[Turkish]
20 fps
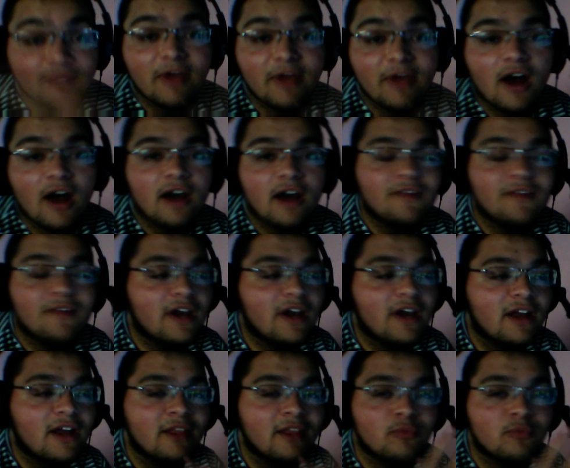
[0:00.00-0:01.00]
ağrı var,
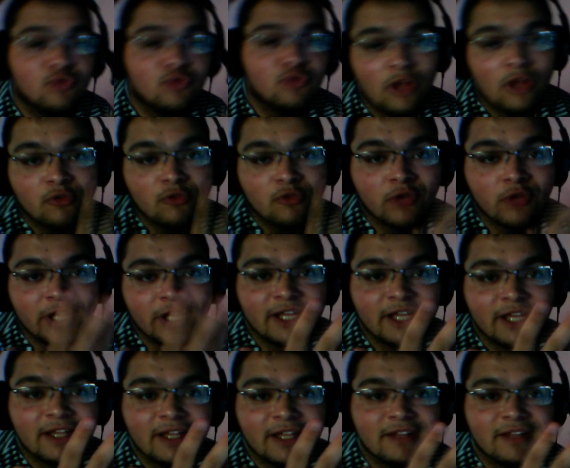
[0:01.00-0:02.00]
hani bundan
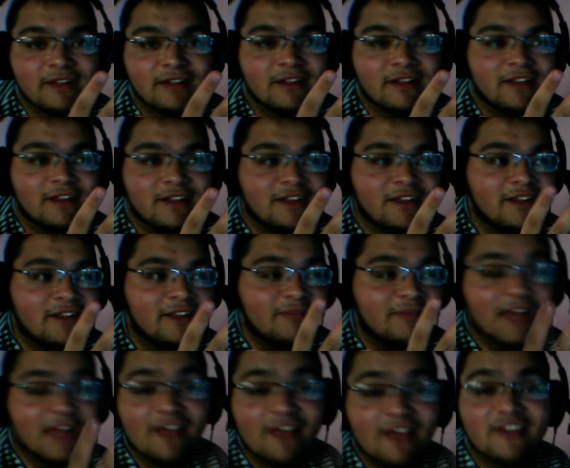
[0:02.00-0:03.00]
dolayı e,
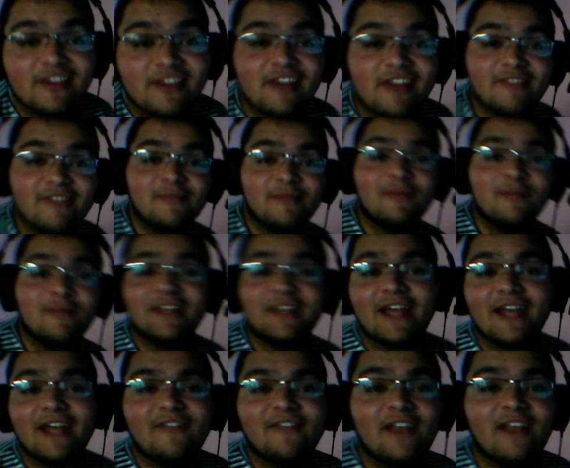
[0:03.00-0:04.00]
biraz jest,
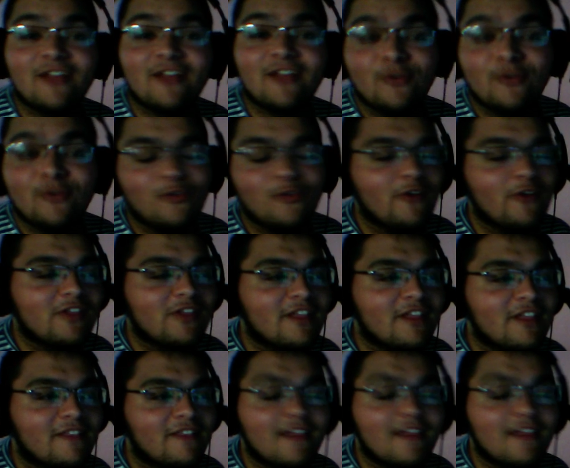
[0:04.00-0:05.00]
mimikler falan ölü
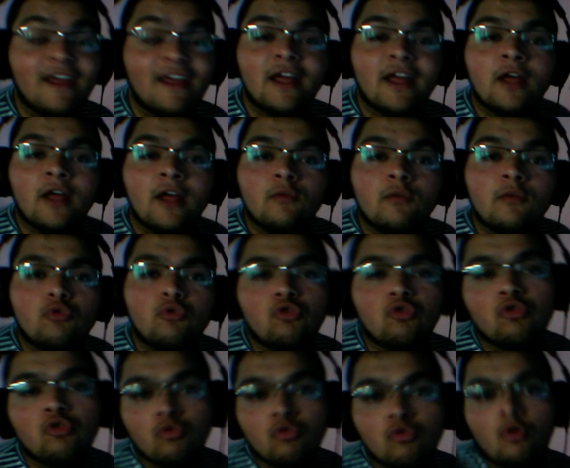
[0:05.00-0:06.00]
vaziyette.
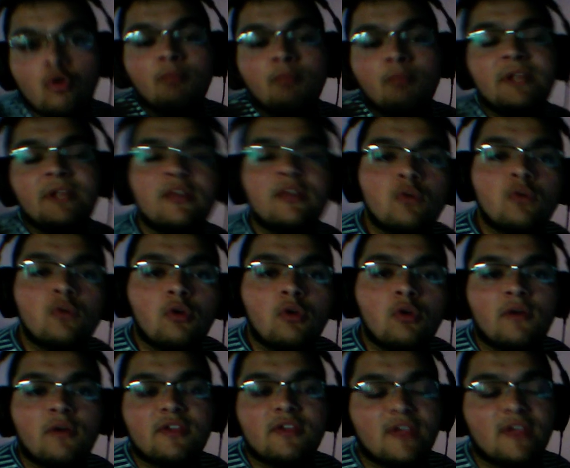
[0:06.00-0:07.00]
Vücudun komplesi ölü
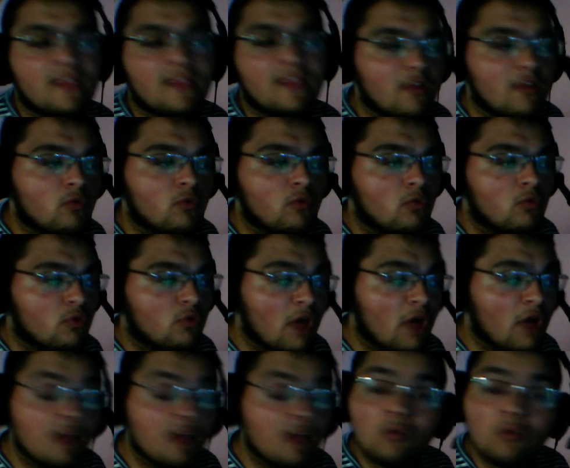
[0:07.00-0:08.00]
vaziyette çünkü
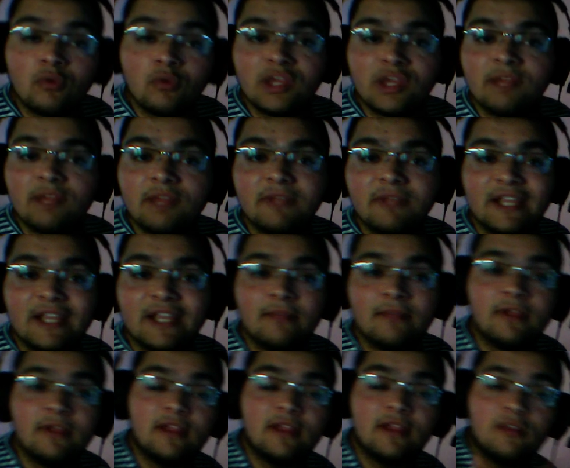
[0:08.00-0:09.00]
saat 12.1
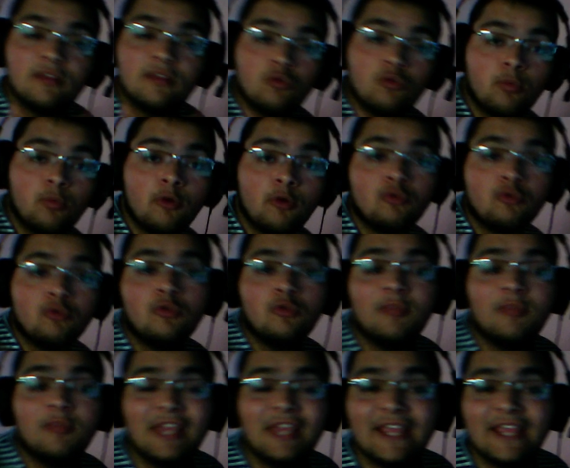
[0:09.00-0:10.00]
gibi spor
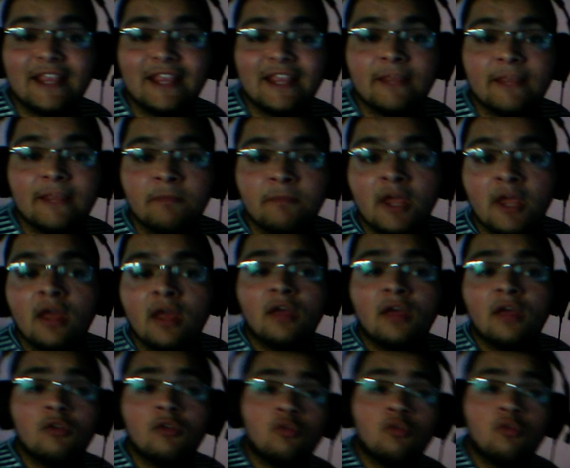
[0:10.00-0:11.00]
kulübüne gittim
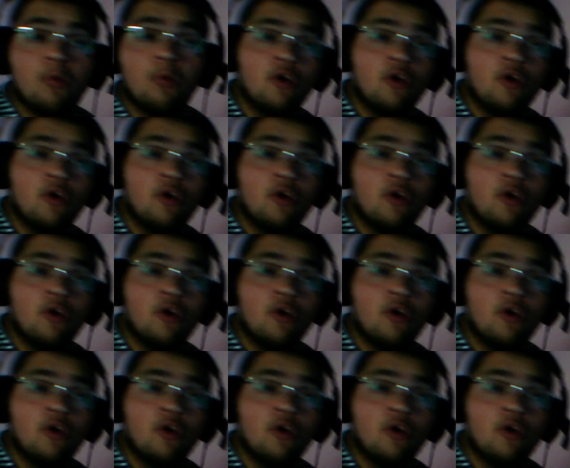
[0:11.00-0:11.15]
spor